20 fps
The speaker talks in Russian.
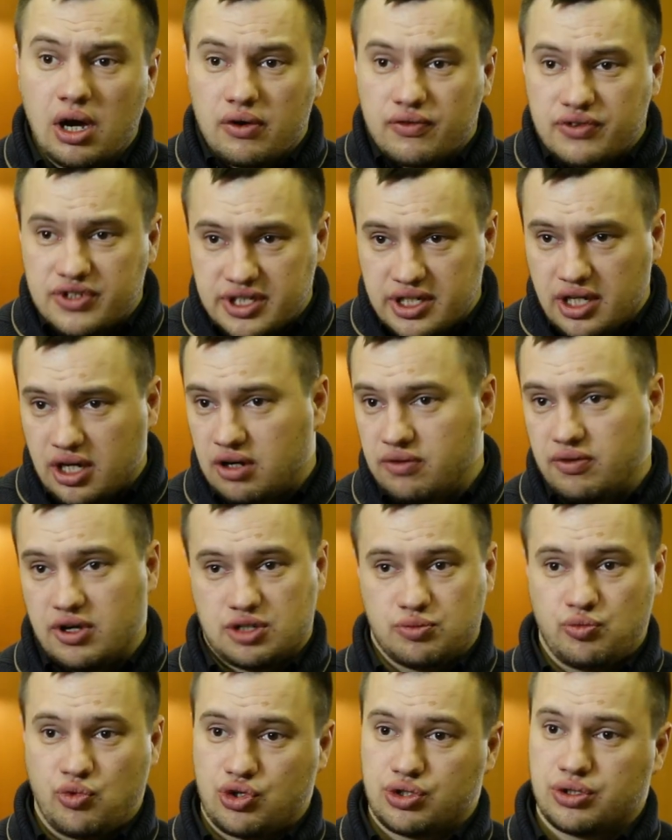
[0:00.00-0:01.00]
всех
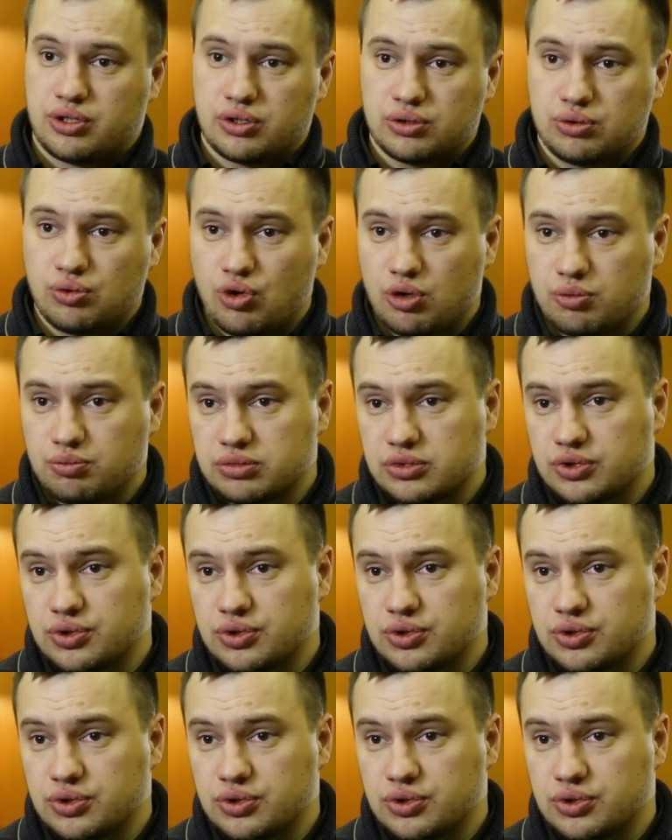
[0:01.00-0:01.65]
возможных норм.